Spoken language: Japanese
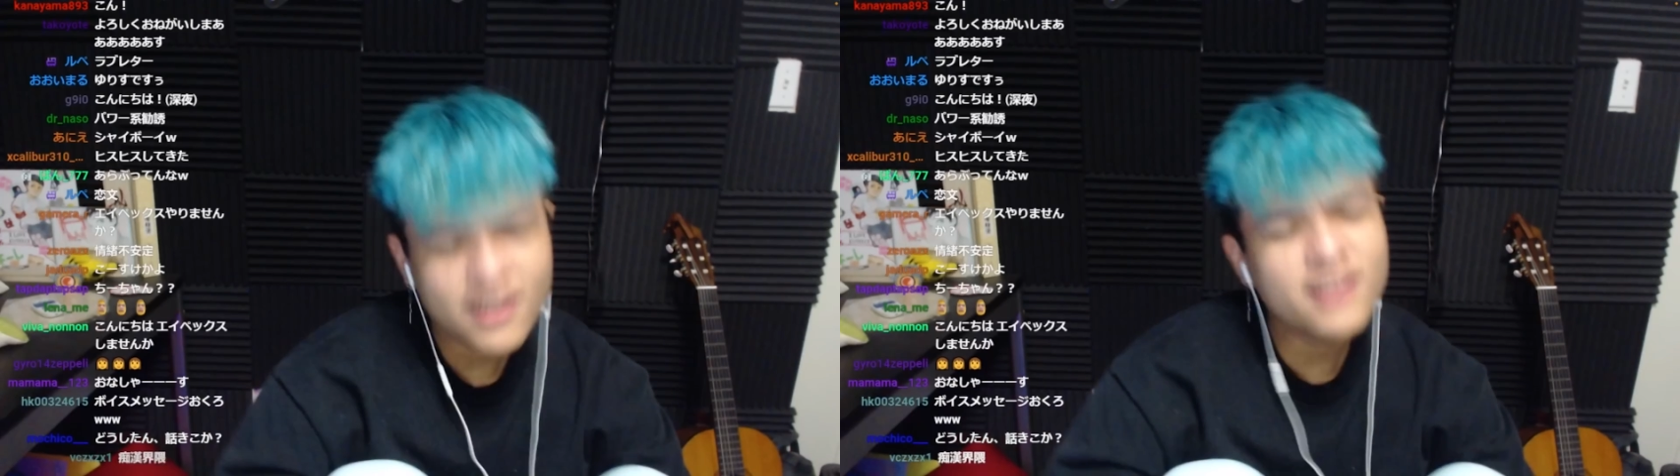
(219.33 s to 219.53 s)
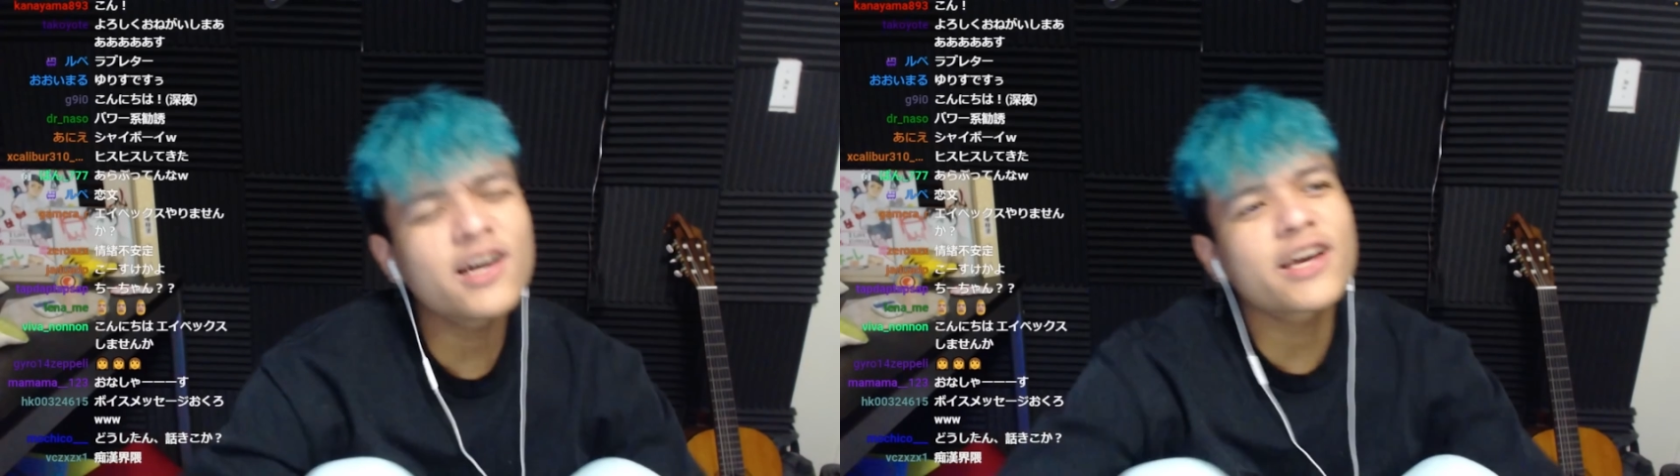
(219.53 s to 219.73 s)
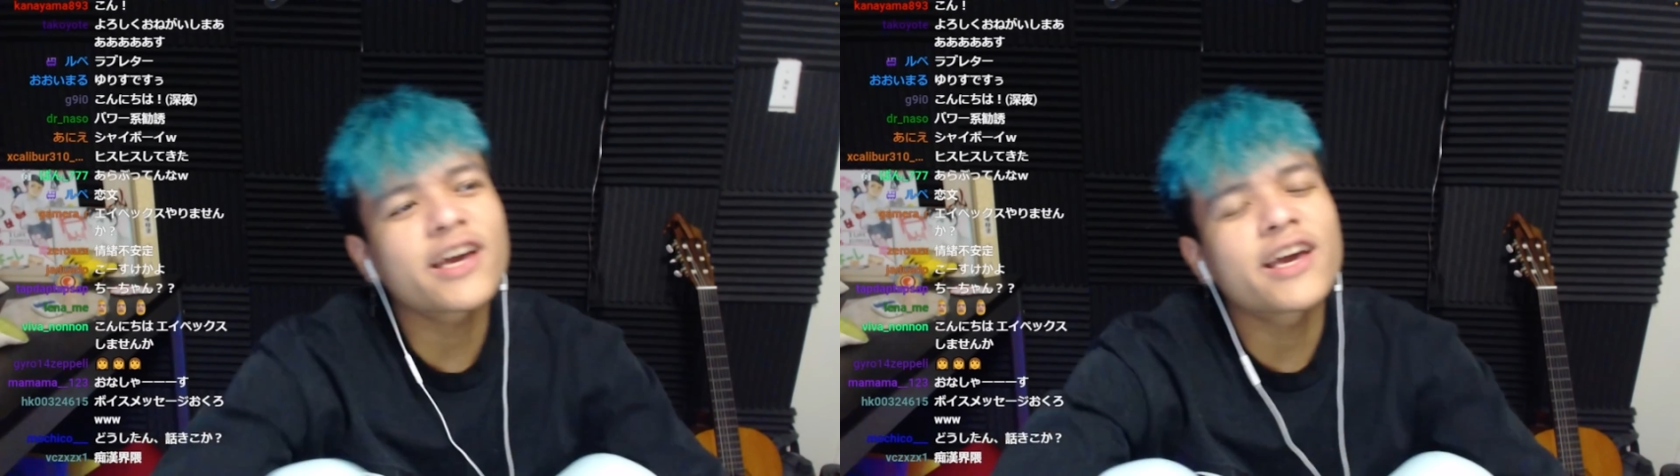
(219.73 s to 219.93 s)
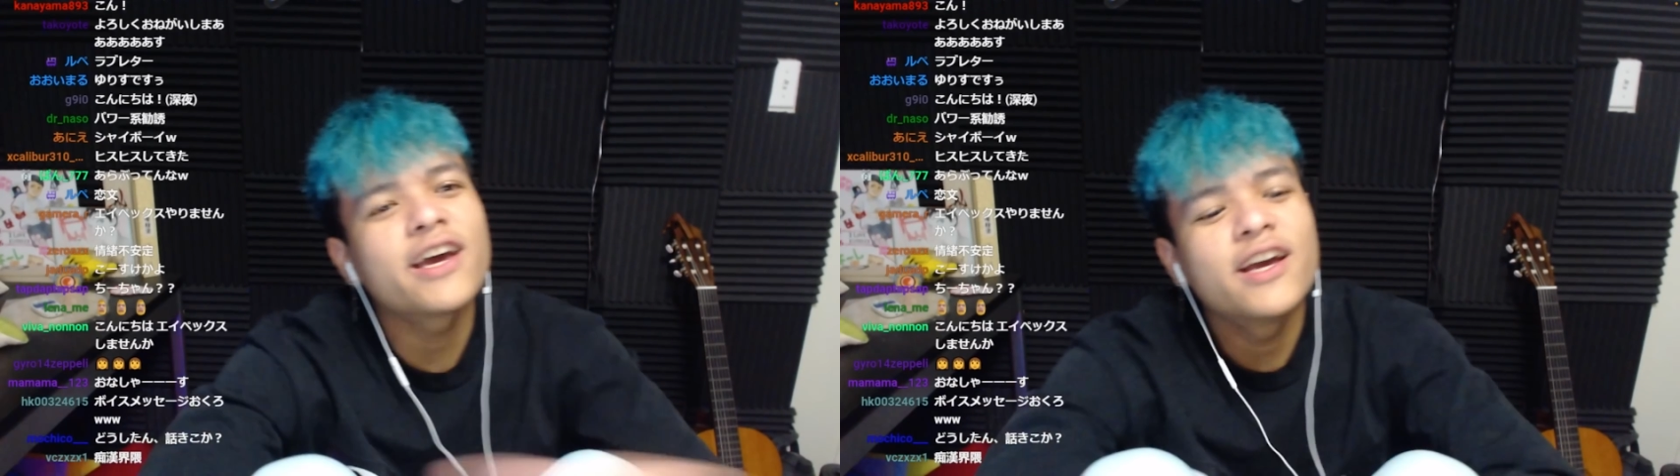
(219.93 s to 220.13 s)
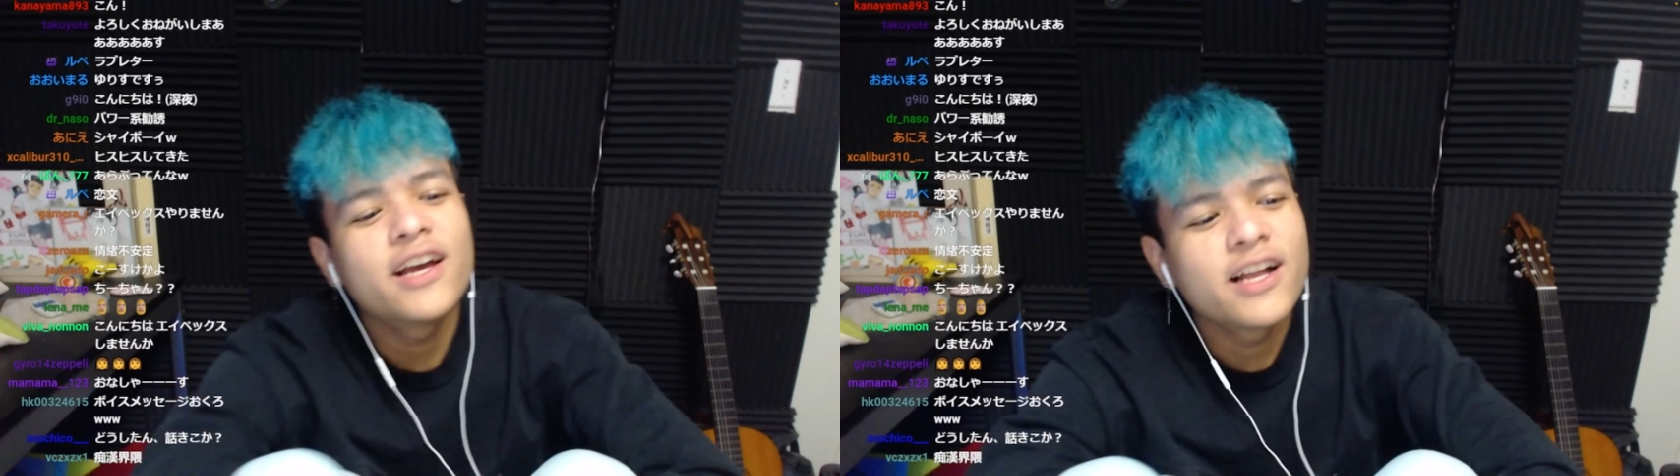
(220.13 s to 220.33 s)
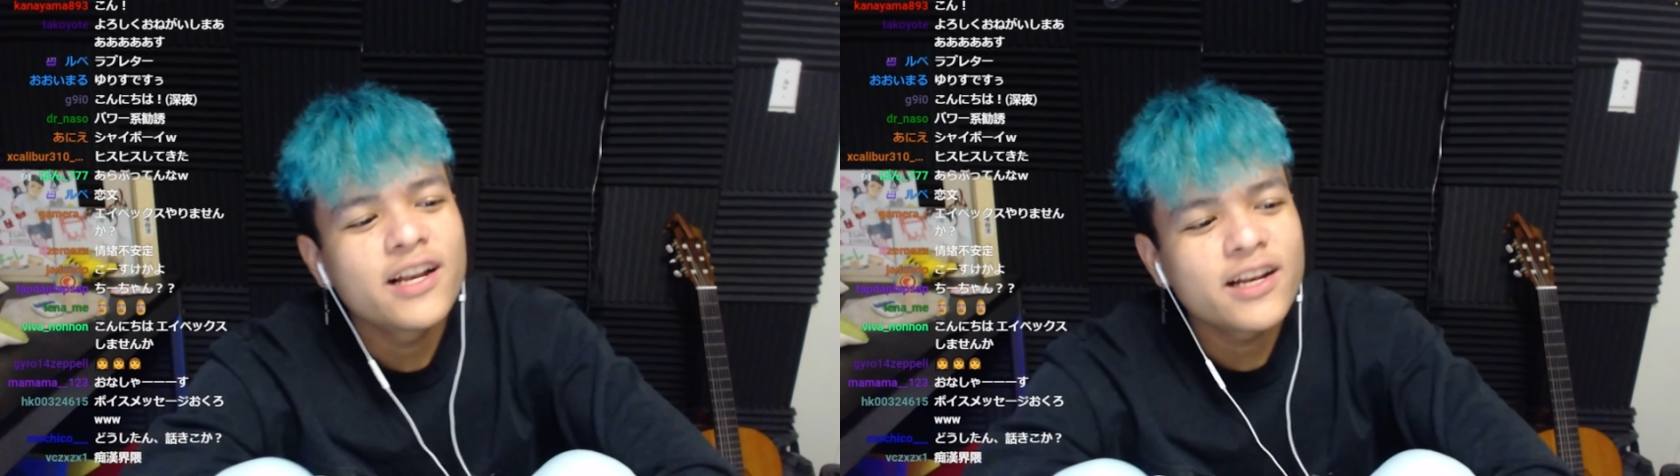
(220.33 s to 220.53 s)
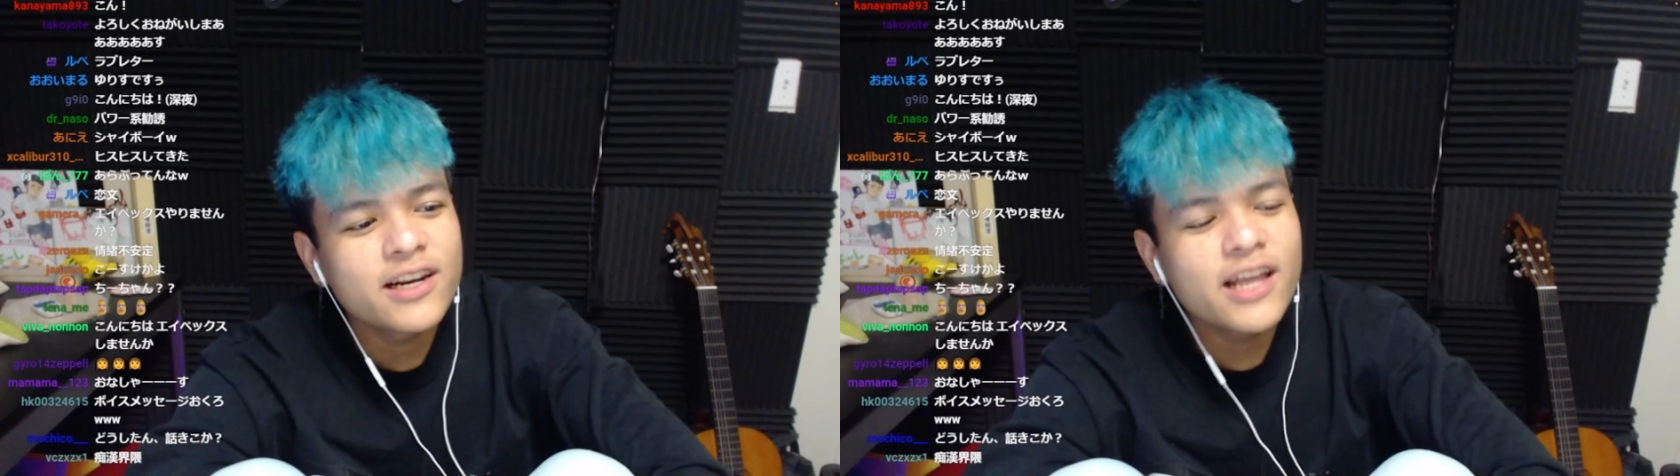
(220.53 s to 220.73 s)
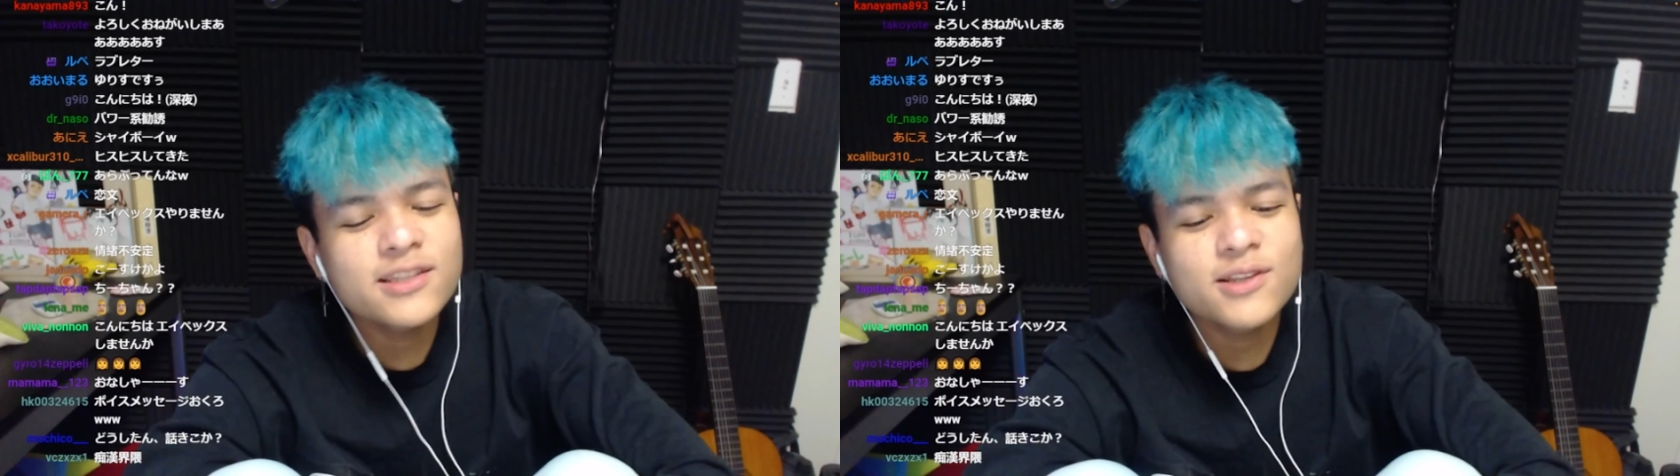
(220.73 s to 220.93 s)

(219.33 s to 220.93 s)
んだっけ ?Let's